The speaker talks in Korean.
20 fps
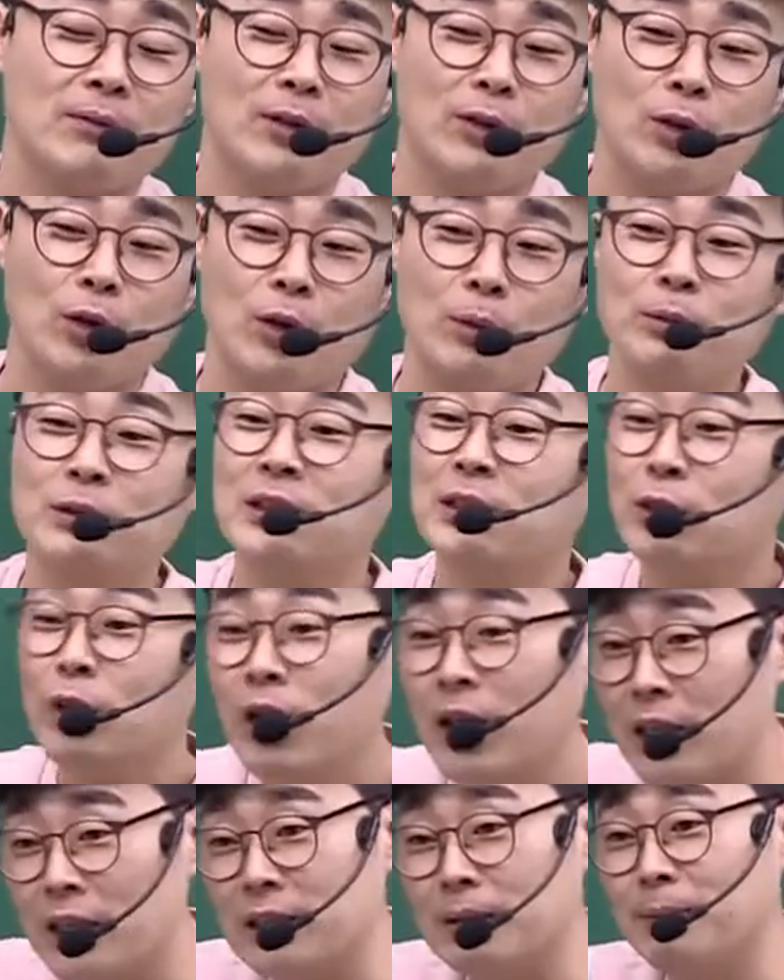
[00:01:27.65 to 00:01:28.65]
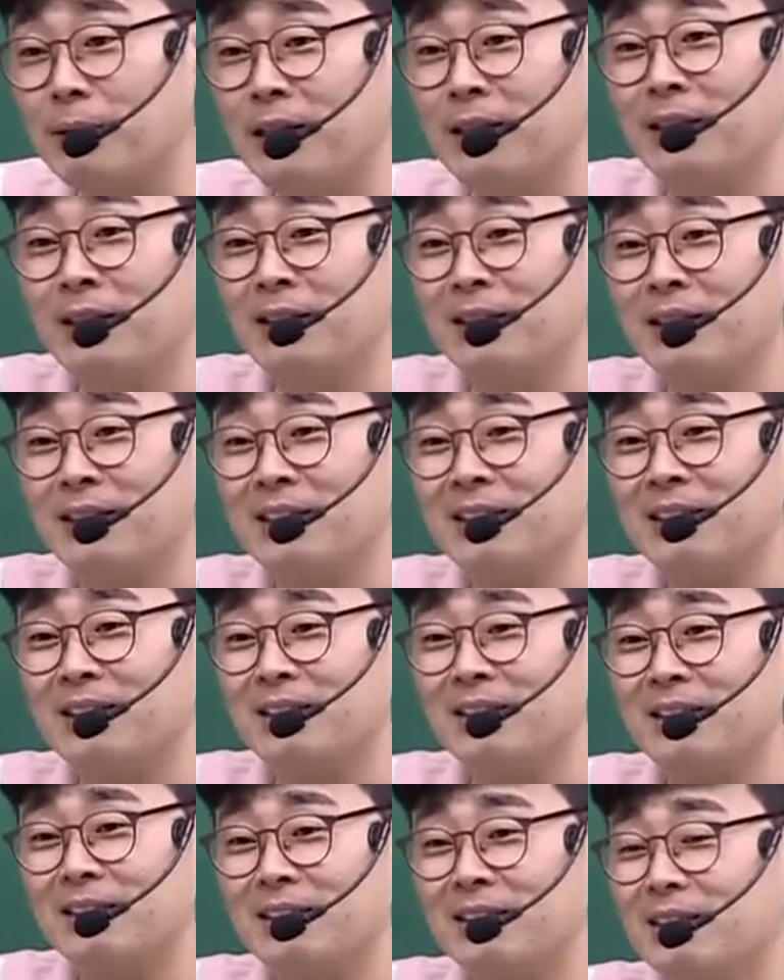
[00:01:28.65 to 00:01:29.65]
여러분은 싫어하겠지만
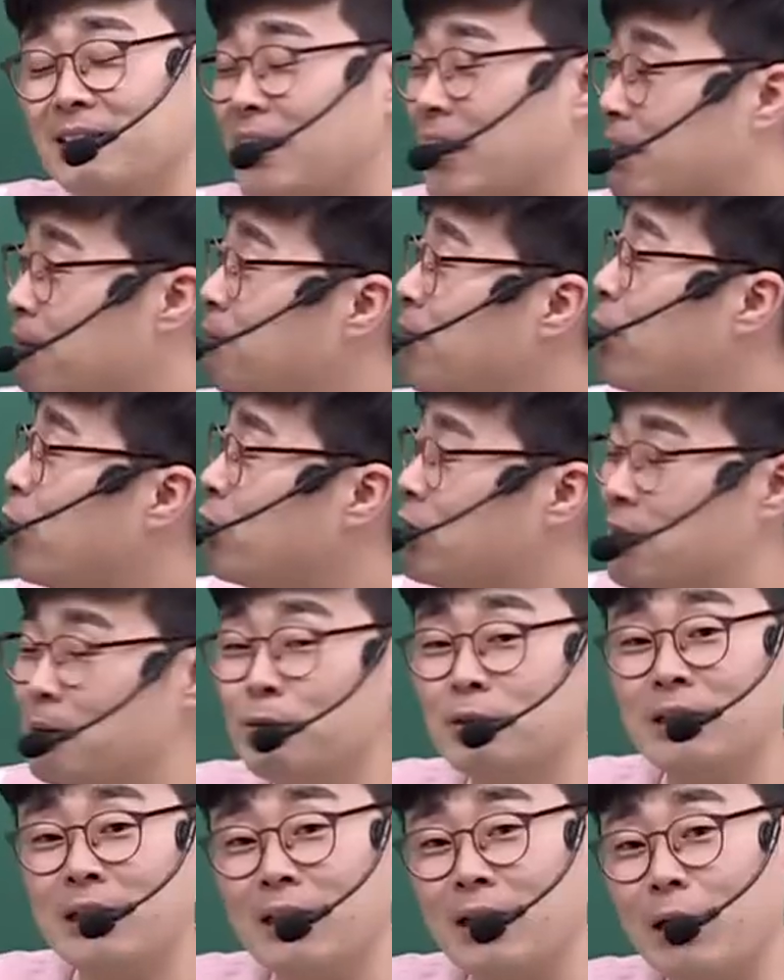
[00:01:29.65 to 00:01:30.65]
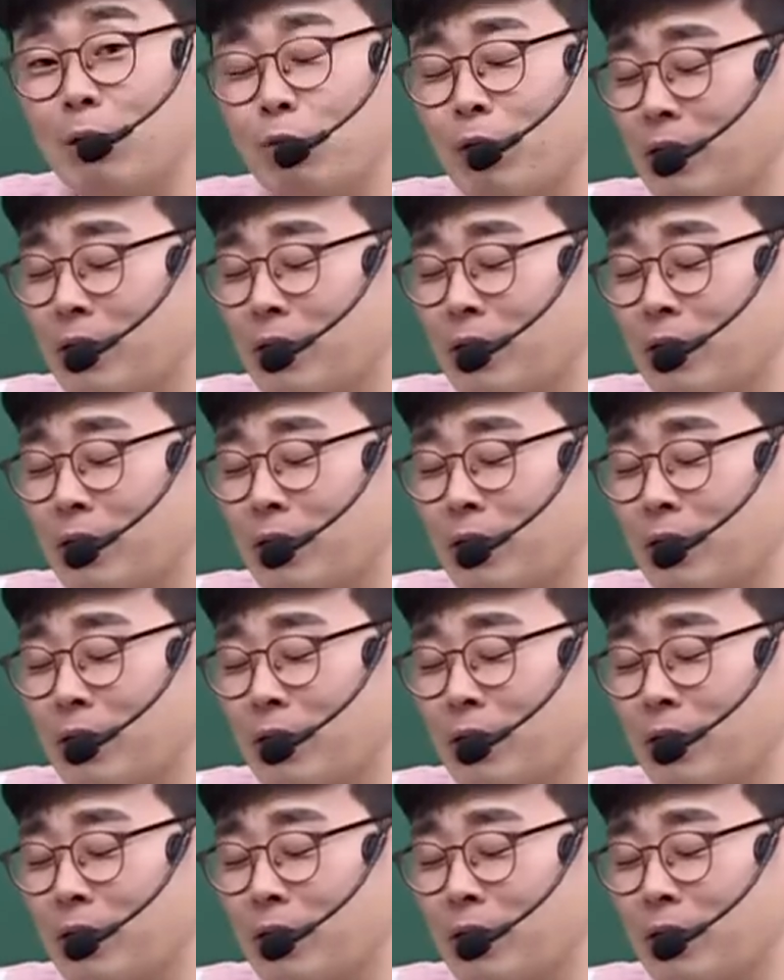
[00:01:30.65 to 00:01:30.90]
아름다운 지문을 하나 갖고